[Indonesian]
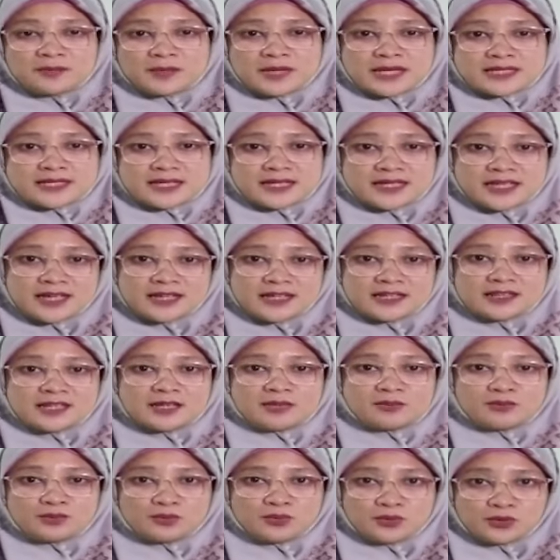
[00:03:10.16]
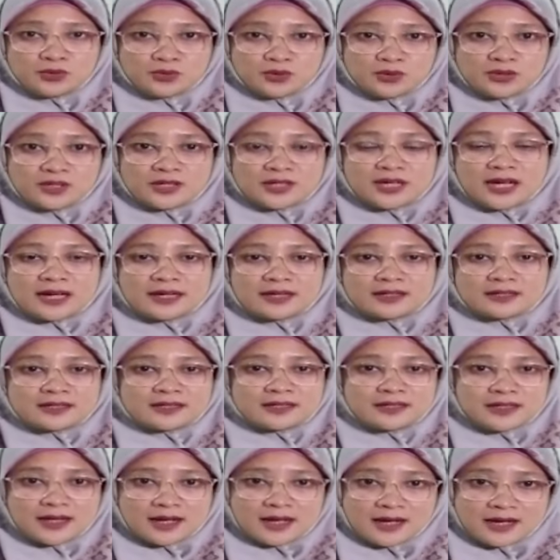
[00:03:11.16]
Biasanya ini timbul
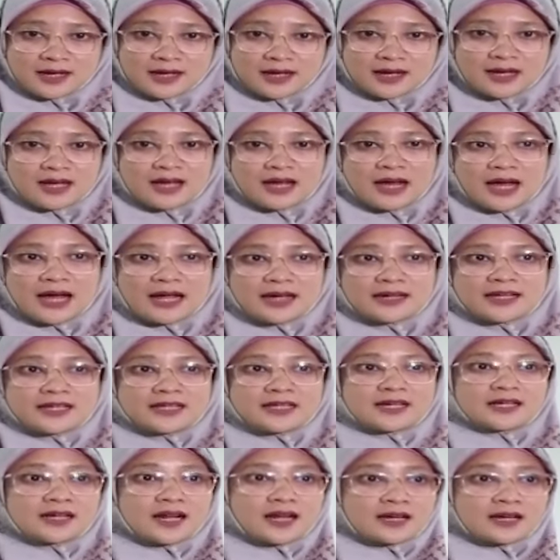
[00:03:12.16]
karena adanya